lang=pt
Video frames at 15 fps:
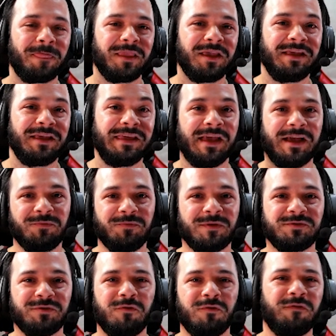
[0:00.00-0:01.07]
E as pessoas
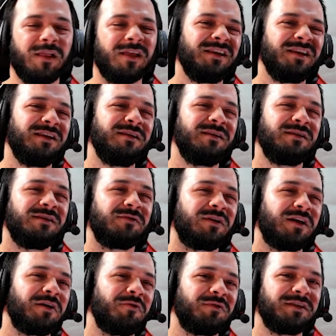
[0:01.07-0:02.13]
vão falar, ih, o que
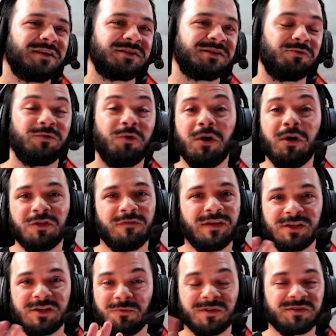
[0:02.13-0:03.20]
aconteceu? Ou às vezes as
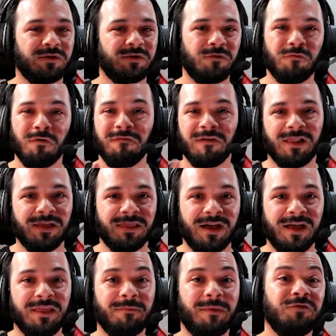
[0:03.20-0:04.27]
pessoas não vão falar nada,
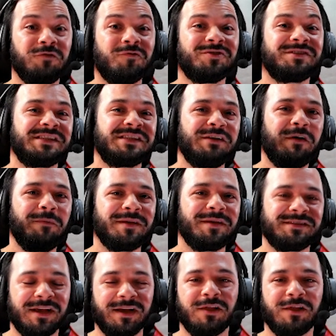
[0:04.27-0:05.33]
mas você vai pensar
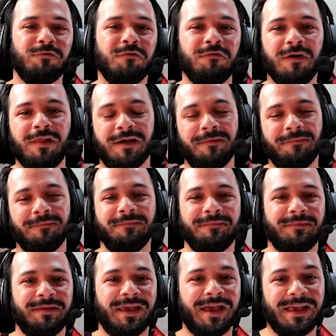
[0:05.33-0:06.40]
que elas vão falar.
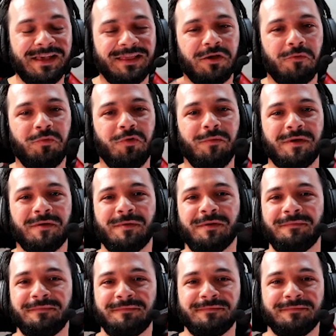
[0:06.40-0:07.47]
É aí que tá o problema.
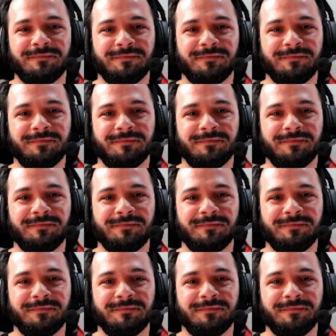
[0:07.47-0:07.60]
Isso.